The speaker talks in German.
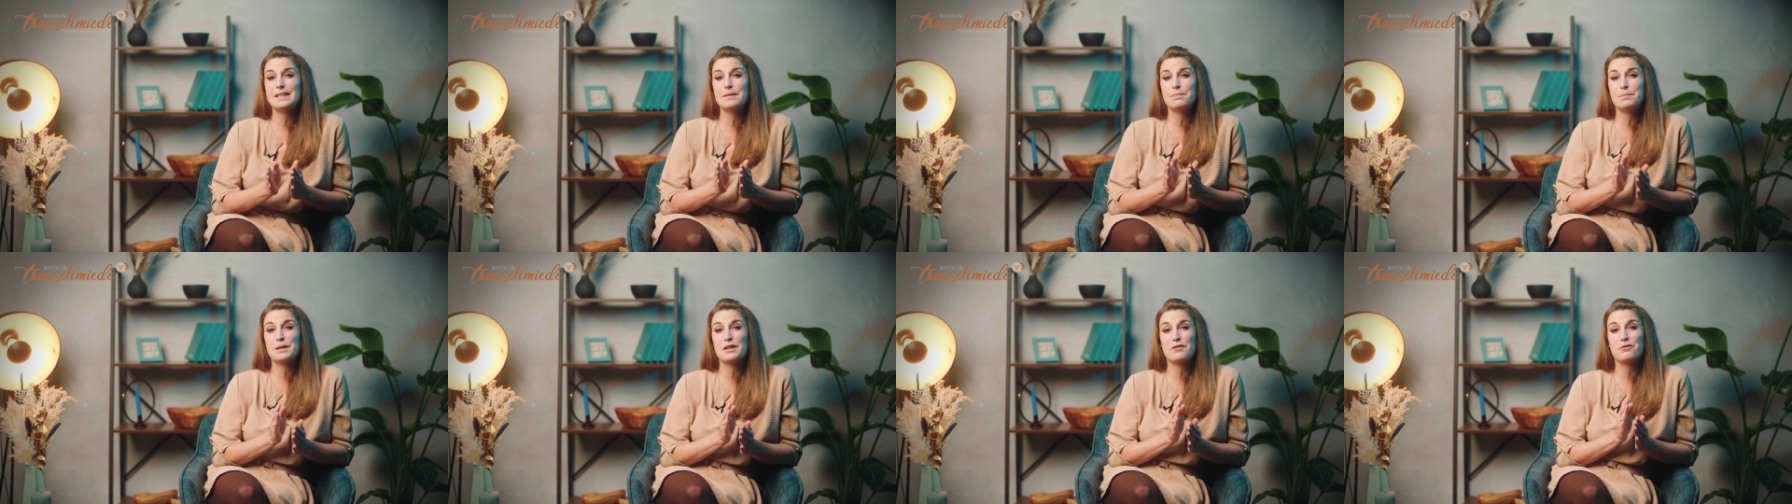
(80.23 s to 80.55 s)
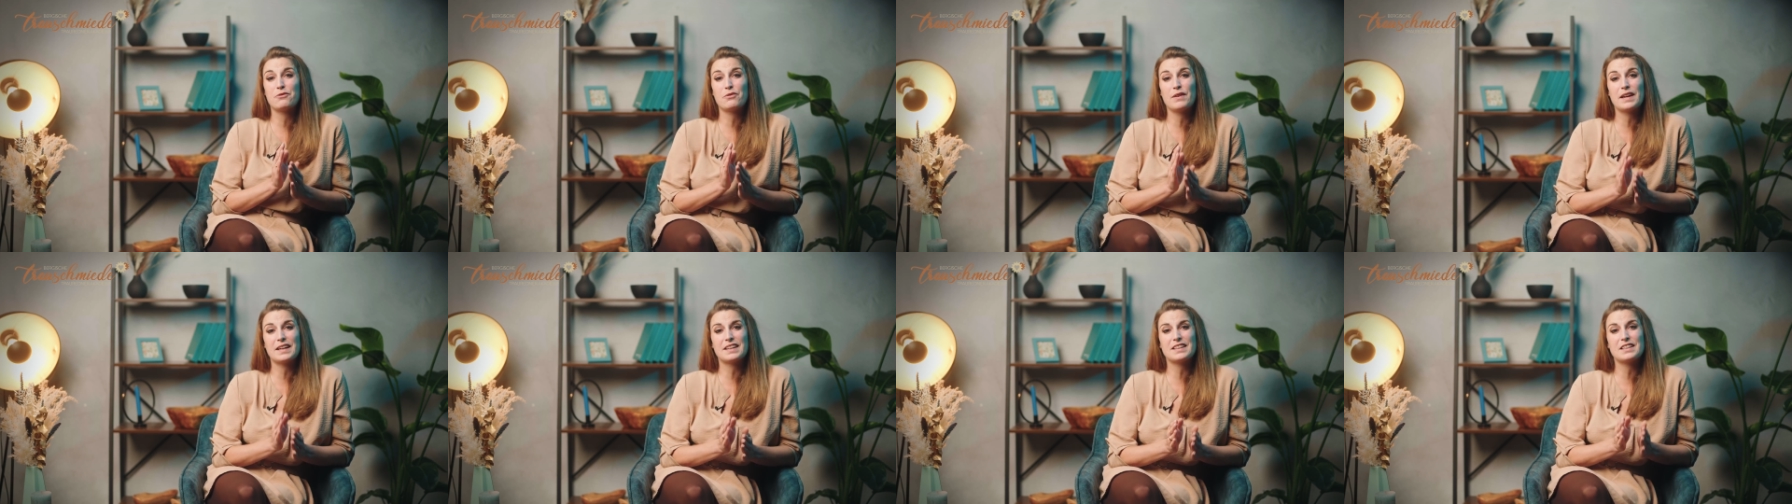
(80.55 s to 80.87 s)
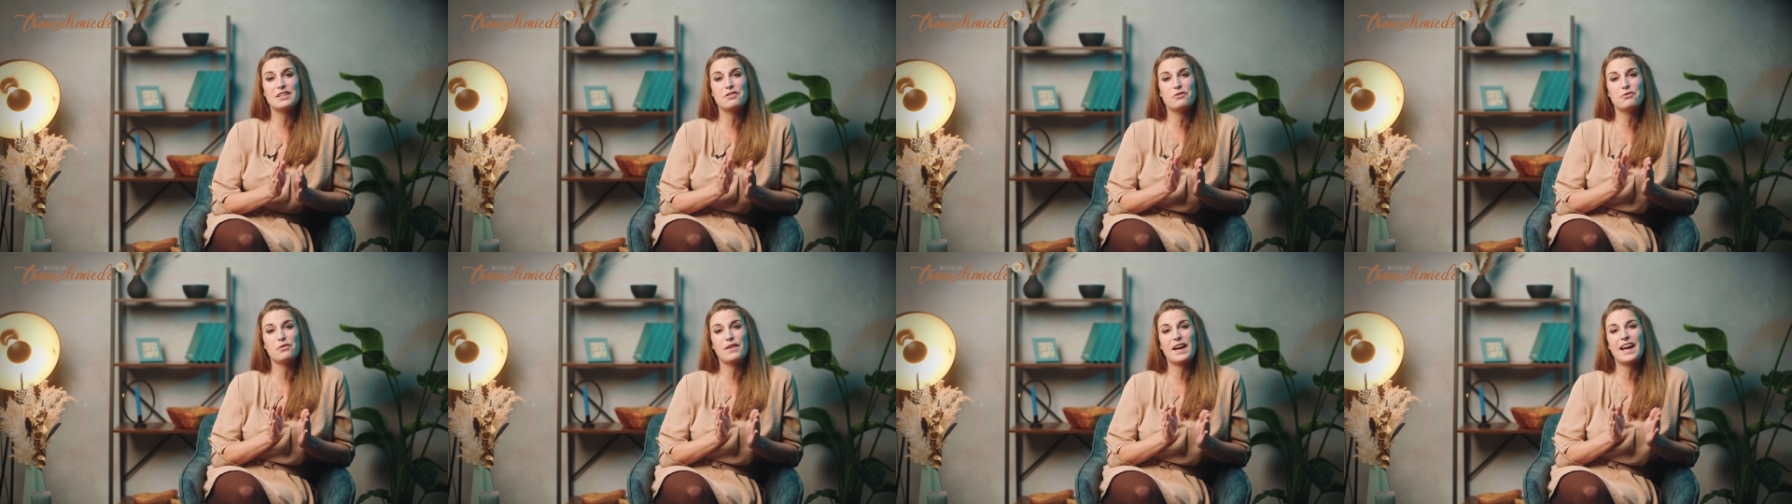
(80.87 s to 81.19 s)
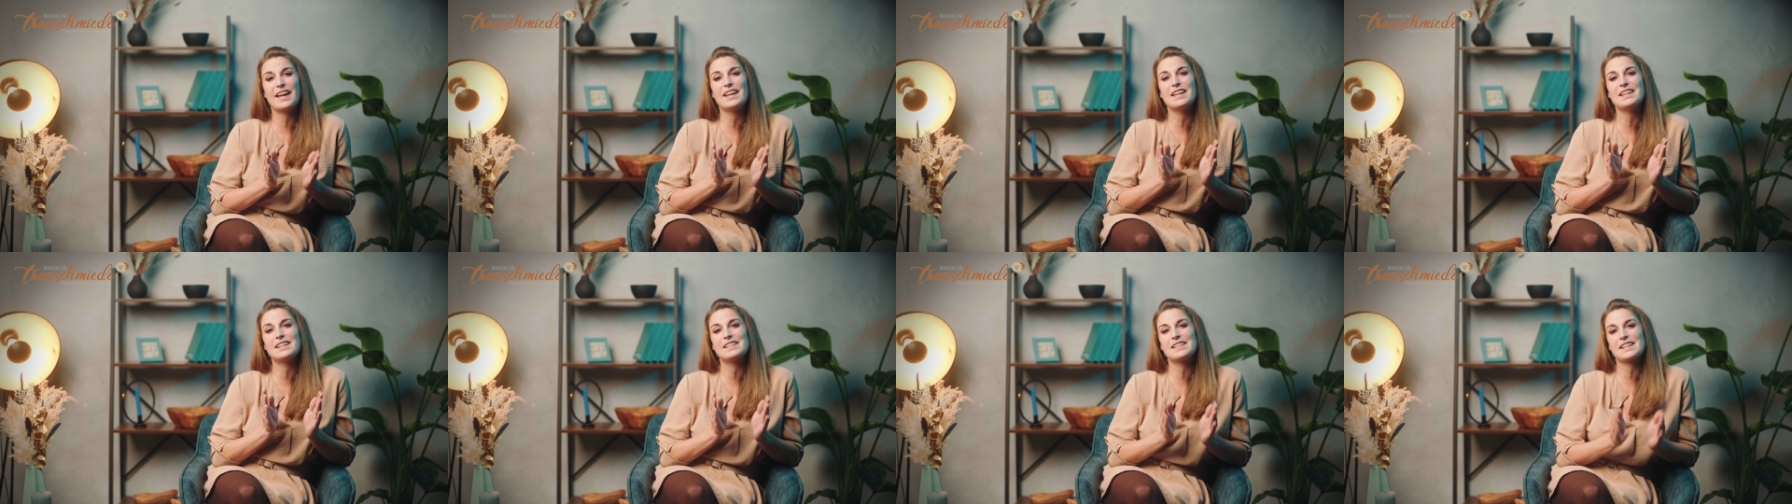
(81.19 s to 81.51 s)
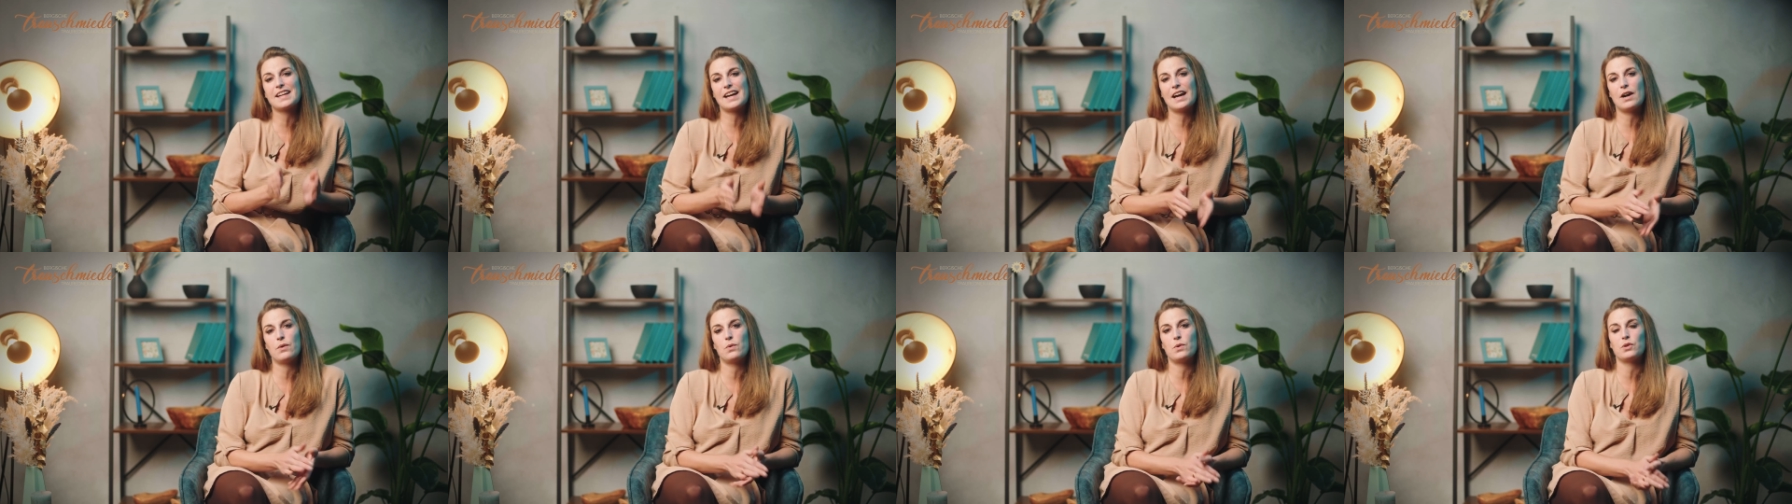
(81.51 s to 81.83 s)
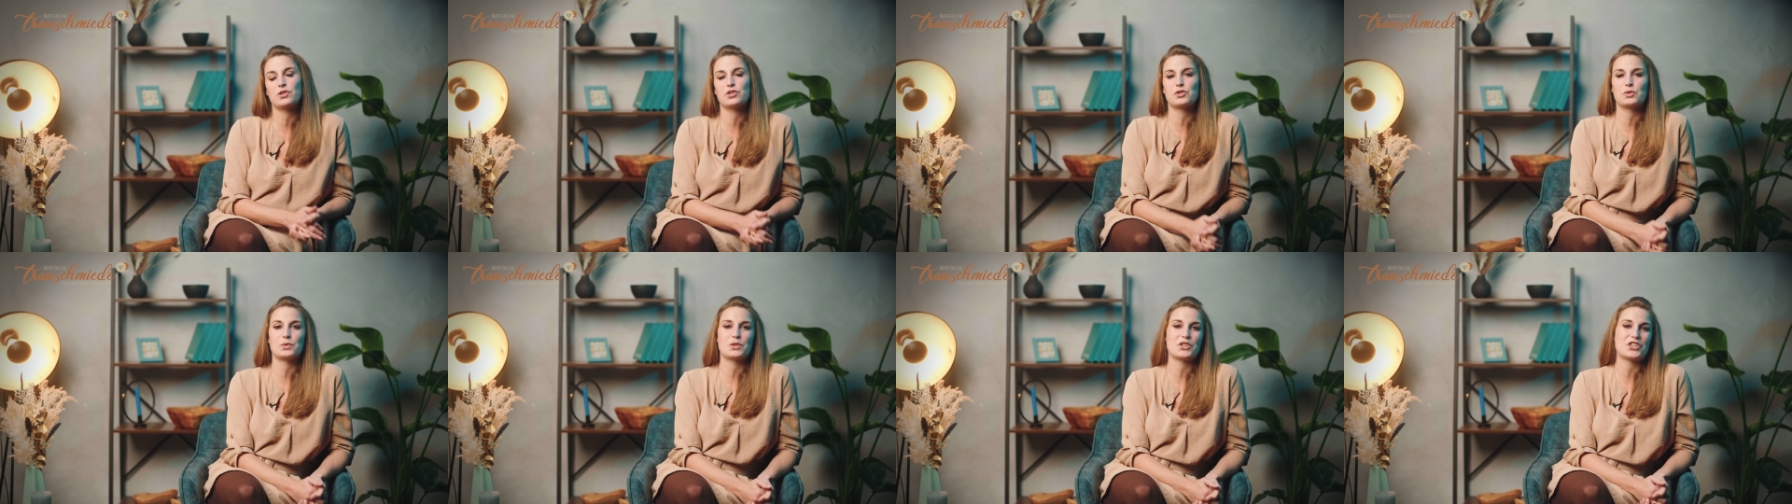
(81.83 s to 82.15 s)
die perfekte freie
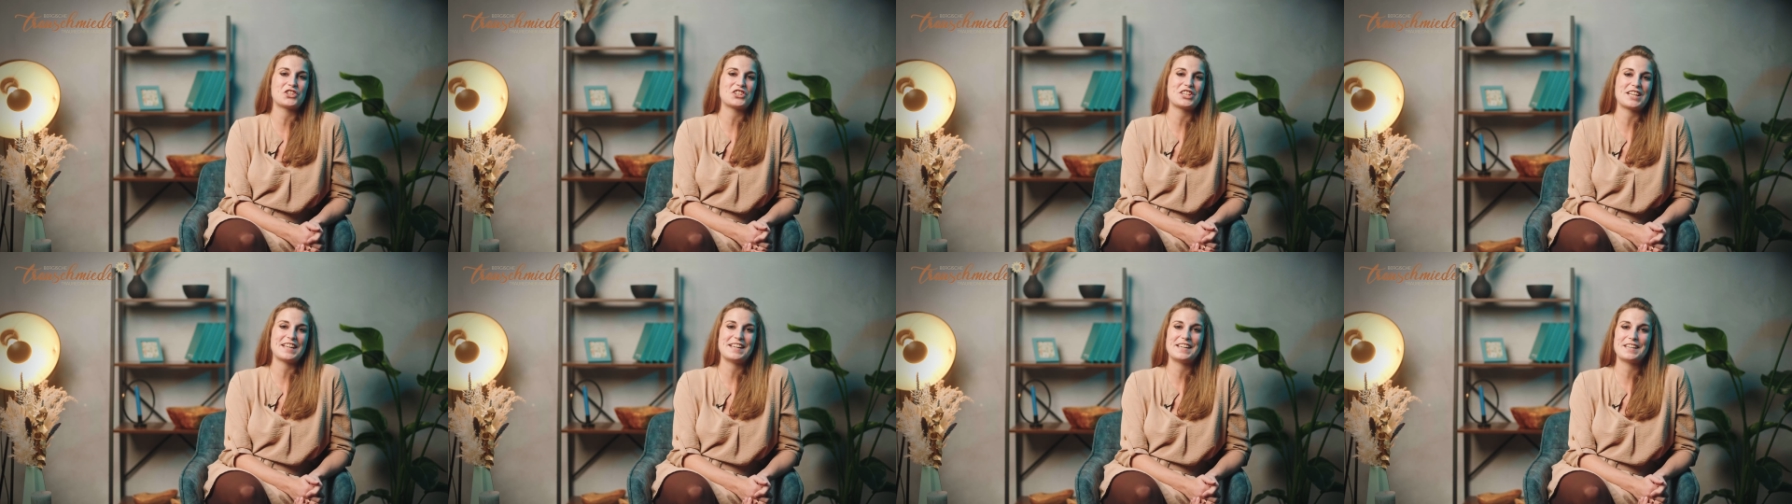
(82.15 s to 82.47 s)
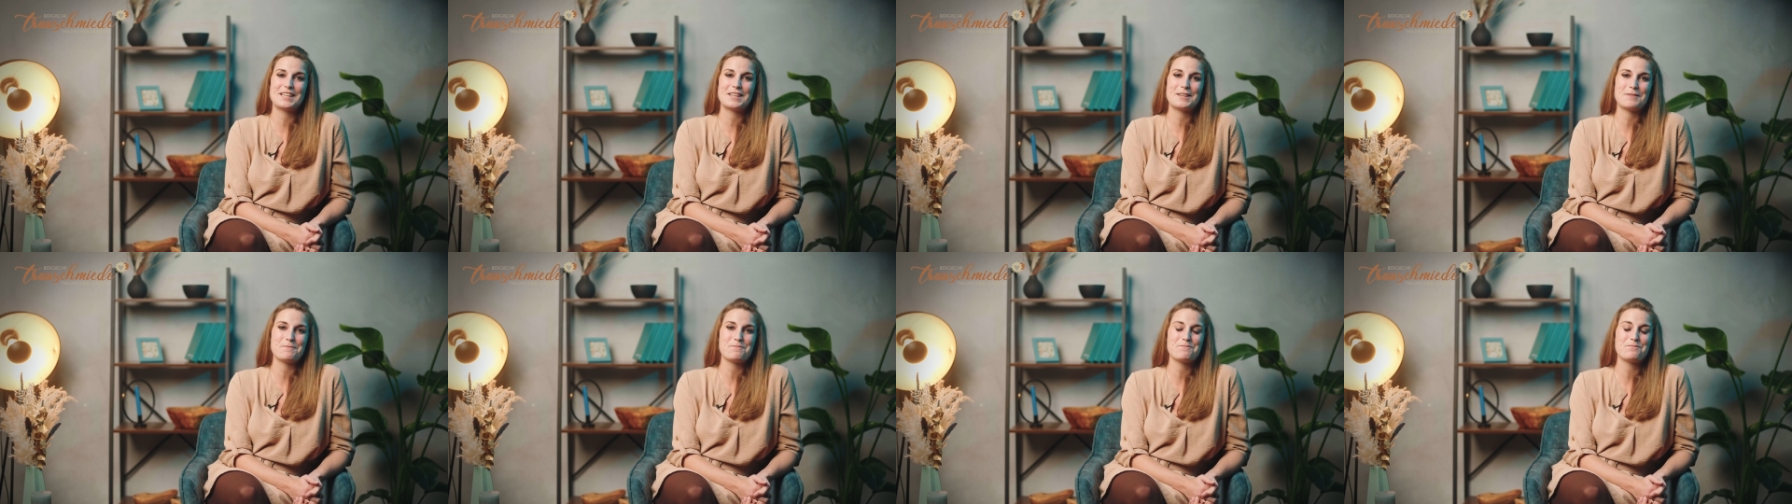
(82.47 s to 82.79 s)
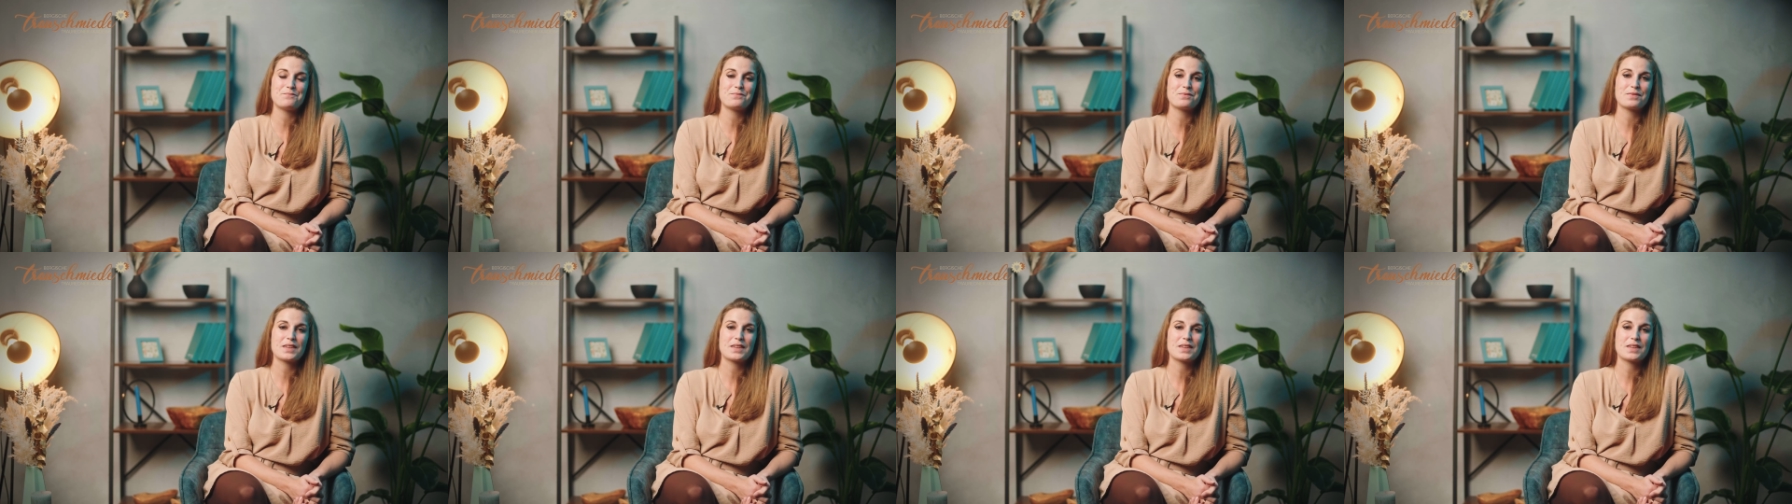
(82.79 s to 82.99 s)
Trauung zu gestalten.